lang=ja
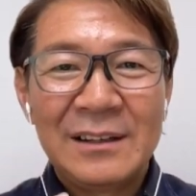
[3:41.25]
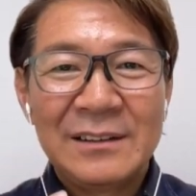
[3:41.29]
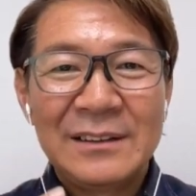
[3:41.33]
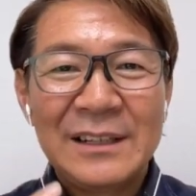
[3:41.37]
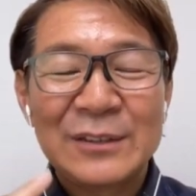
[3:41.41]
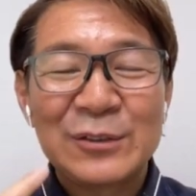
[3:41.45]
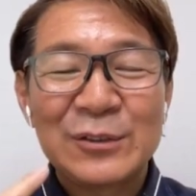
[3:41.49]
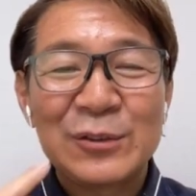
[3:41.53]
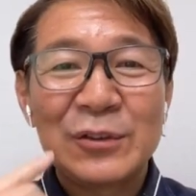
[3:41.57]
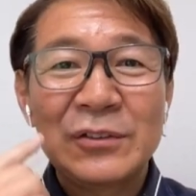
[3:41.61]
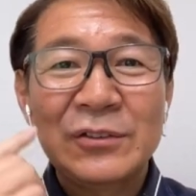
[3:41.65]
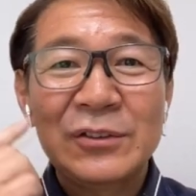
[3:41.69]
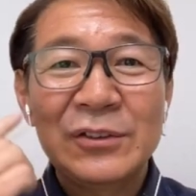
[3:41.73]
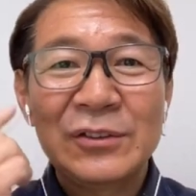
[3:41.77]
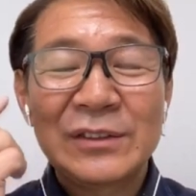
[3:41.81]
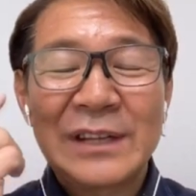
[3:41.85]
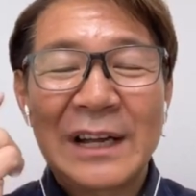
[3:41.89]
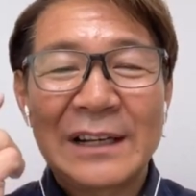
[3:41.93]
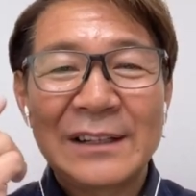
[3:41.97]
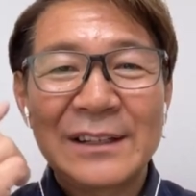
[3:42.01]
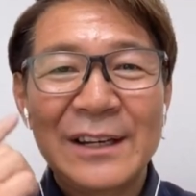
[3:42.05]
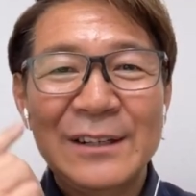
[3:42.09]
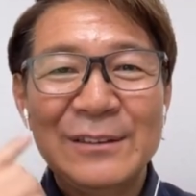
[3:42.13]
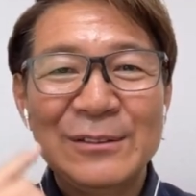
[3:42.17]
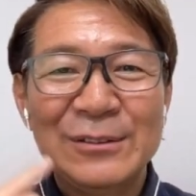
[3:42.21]
でそれを
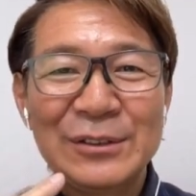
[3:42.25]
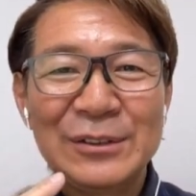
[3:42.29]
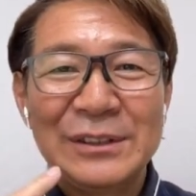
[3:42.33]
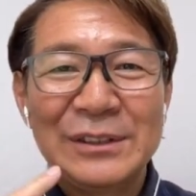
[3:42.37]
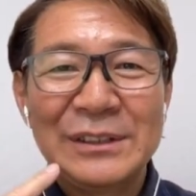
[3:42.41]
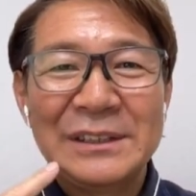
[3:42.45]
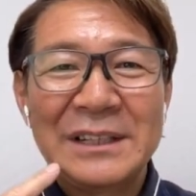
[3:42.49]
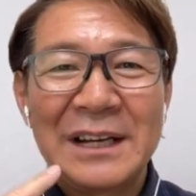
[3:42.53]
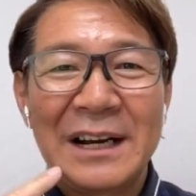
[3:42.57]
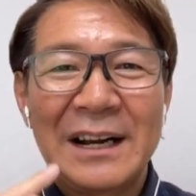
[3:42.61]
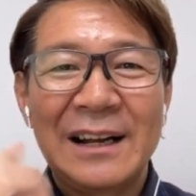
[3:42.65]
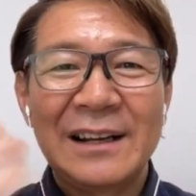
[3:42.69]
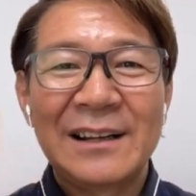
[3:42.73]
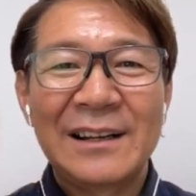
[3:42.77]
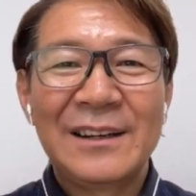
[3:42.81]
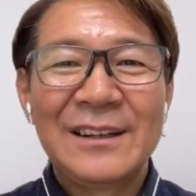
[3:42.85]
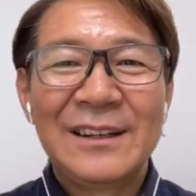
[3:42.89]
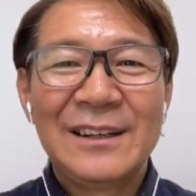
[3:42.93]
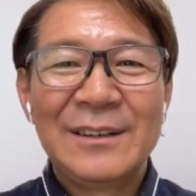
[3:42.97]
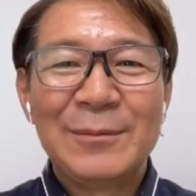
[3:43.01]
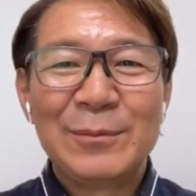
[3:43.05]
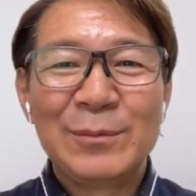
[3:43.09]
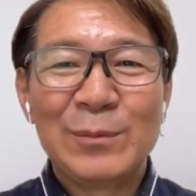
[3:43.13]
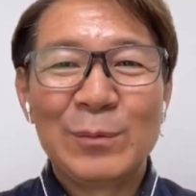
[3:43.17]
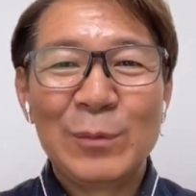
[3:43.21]
立てにくいから
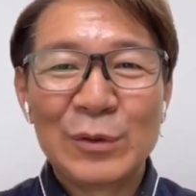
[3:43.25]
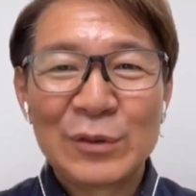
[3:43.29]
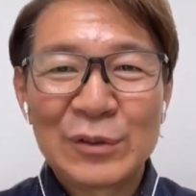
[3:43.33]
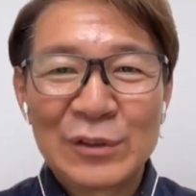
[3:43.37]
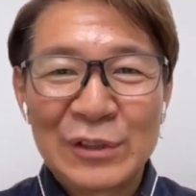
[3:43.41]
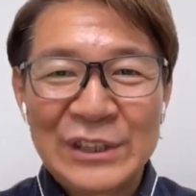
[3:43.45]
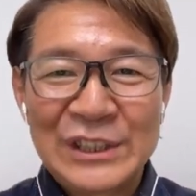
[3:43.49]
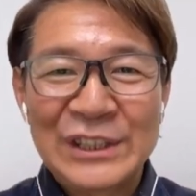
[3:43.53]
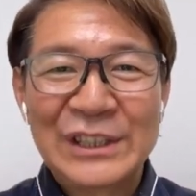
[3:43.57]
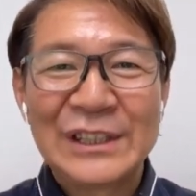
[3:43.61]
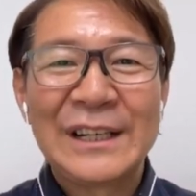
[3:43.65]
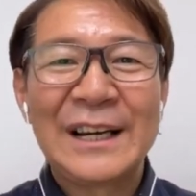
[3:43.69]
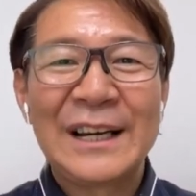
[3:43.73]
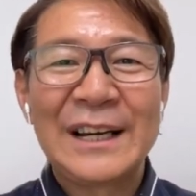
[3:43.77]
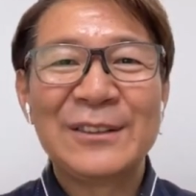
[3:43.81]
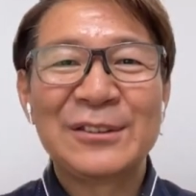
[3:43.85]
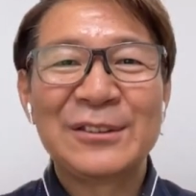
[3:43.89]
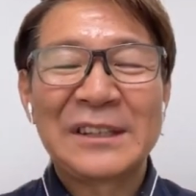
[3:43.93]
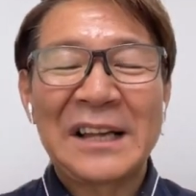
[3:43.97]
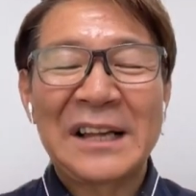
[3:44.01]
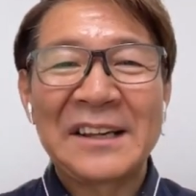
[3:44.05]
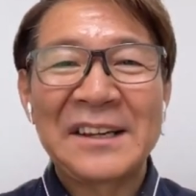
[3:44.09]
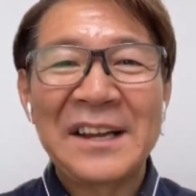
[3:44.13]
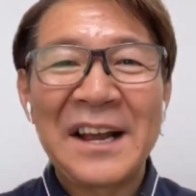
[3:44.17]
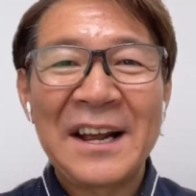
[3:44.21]
もっとしっかりと
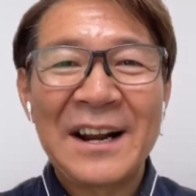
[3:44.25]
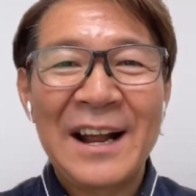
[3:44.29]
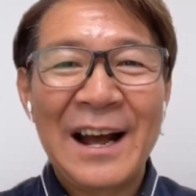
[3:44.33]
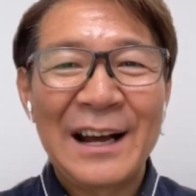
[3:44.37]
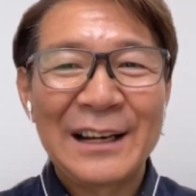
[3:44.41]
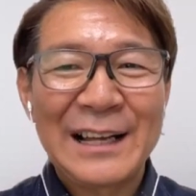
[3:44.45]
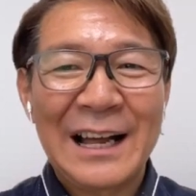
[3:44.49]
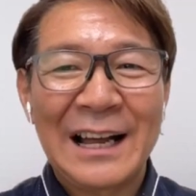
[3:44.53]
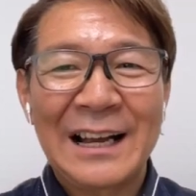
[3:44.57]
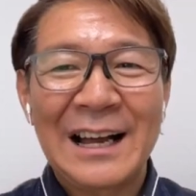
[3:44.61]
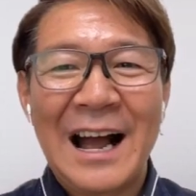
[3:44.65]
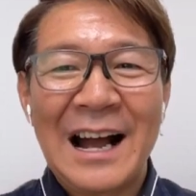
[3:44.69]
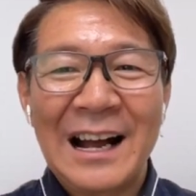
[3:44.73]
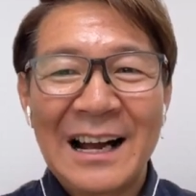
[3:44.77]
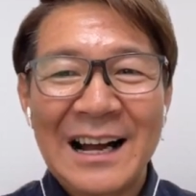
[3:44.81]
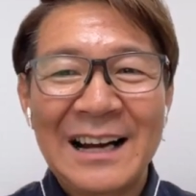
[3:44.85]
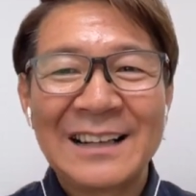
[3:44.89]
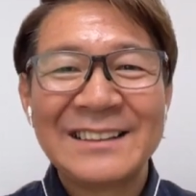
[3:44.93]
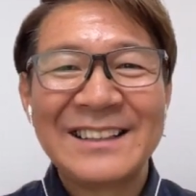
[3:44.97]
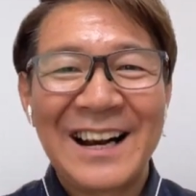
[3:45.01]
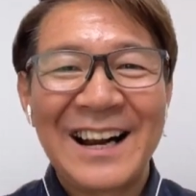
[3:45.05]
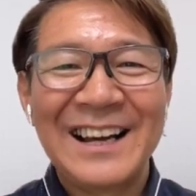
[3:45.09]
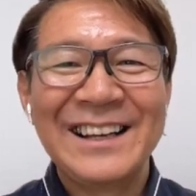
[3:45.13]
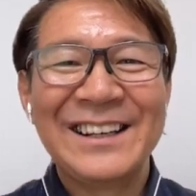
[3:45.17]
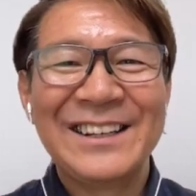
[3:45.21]
立てやなあかんあか
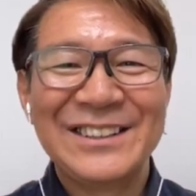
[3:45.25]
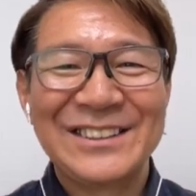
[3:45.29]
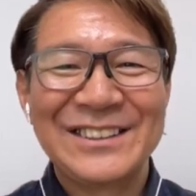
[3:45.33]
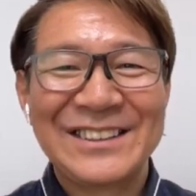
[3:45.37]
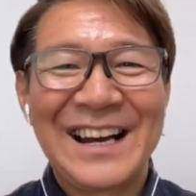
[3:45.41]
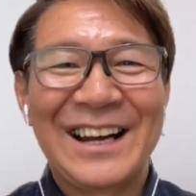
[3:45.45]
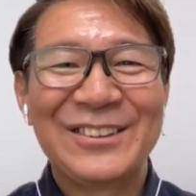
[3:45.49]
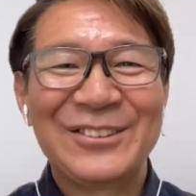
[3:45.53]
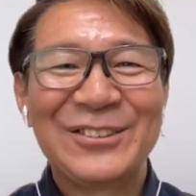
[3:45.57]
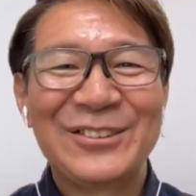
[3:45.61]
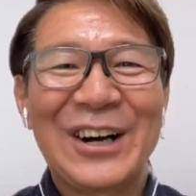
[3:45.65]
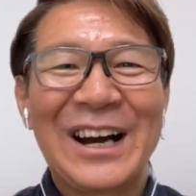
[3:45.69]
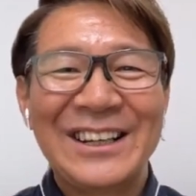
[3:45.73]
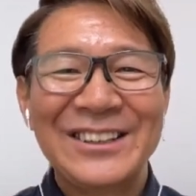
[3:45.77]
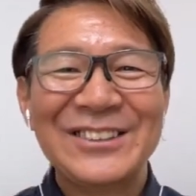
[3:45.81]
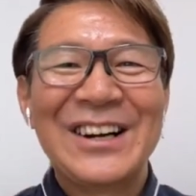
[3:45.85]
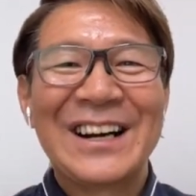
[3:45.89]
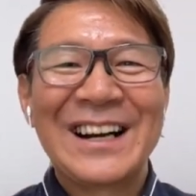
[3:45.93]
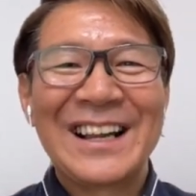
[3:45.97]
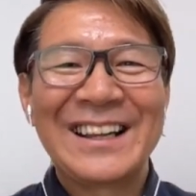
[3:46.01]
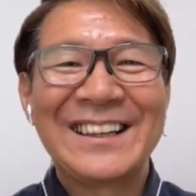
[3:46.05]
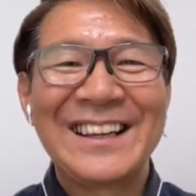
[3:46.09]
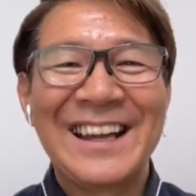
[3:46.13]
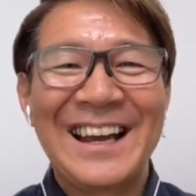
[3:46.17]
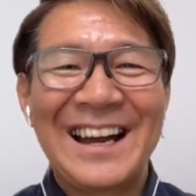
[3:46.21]
んじゃないですかとか言
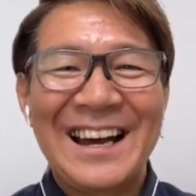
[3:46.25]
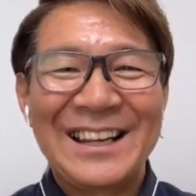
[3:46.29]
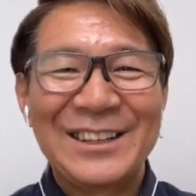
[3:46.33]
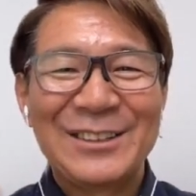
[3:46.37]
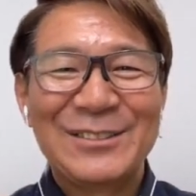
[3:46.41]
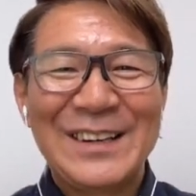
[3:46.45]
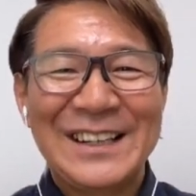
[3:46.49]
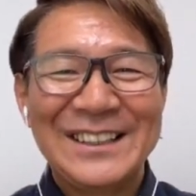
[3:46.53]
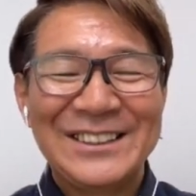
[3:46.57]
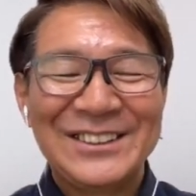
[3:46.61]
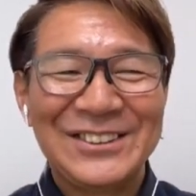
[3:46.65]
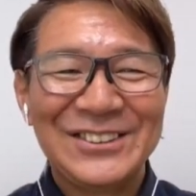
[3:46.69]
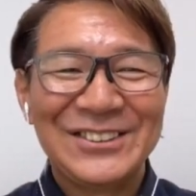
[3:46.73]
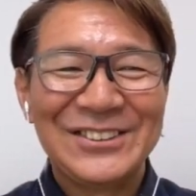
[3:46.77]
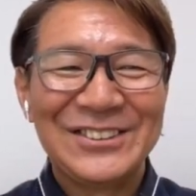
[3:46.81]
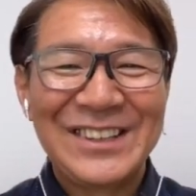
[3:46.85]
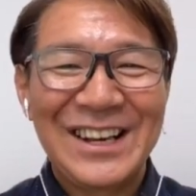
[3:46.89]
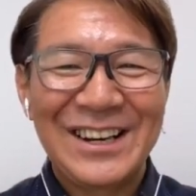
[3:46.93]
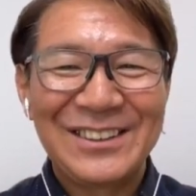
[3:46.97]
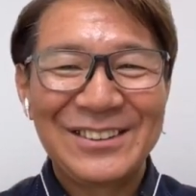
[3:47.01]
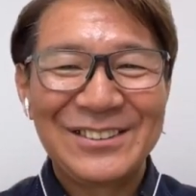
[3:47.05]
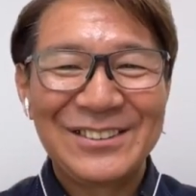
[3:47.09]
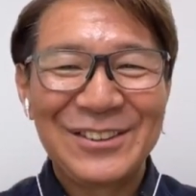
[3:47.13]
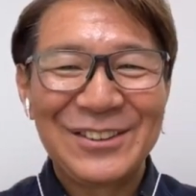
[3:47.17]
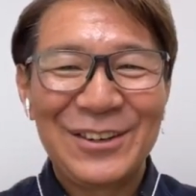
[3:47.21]
われてアドバイスを受
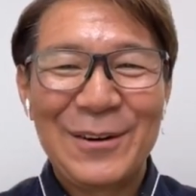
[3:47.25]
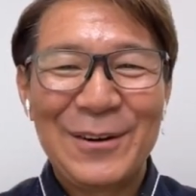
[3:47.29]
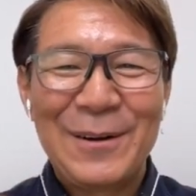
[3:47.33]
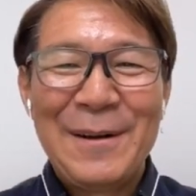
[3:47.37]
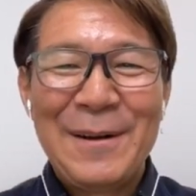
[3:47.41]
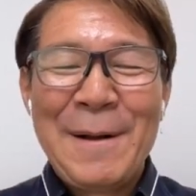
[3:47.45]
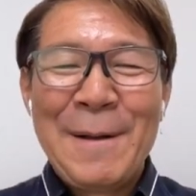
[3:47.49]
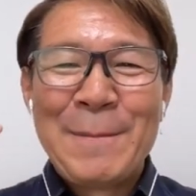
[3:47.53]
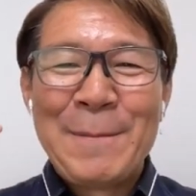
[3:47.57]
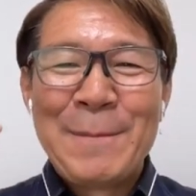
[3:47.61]
けると